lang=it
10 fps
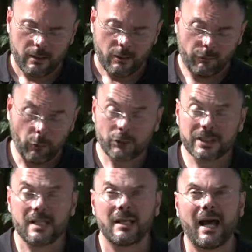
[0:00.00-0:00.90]

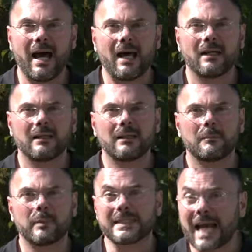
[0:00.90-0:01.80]
Forse a
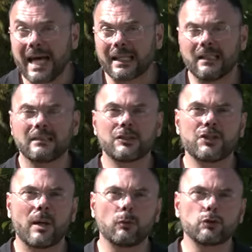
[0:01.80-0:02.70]
eh, pesare
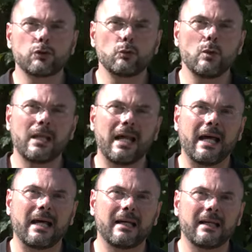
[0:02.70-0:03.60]
diciamo,
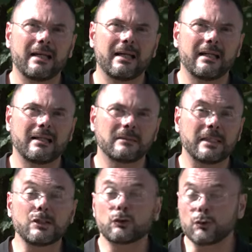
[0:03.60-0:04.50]

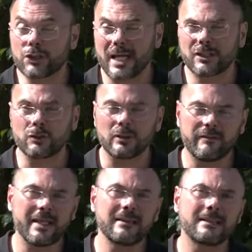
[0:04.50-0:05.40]
sull'insuccesso eh,
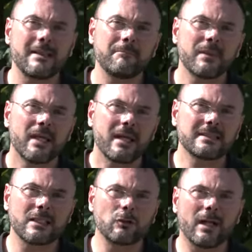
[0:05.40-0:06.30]
di vendite è
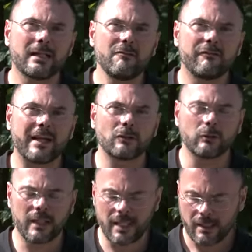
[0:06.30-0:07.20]
stato anche il
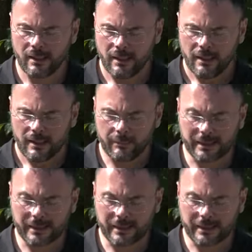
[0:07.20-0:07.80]
fatto che le